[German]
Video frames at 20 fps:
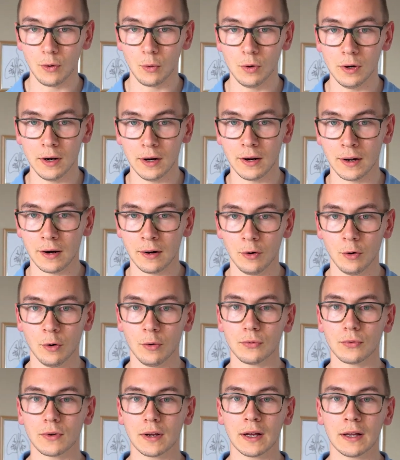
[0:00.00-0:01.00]
Hol dir deine
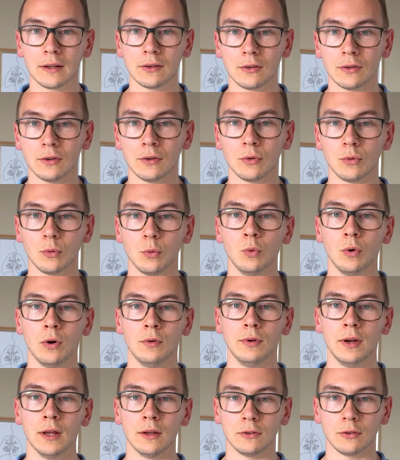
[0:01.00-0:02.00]
Luft ganz in
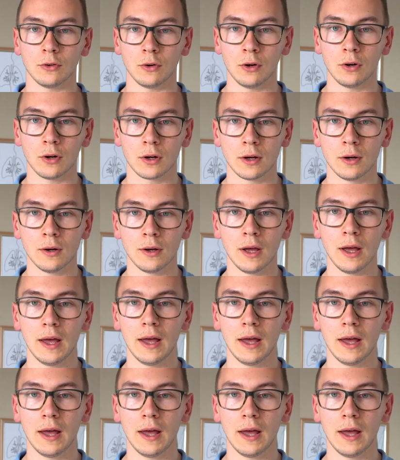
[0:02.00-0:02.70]
Ruhe wieder zurück.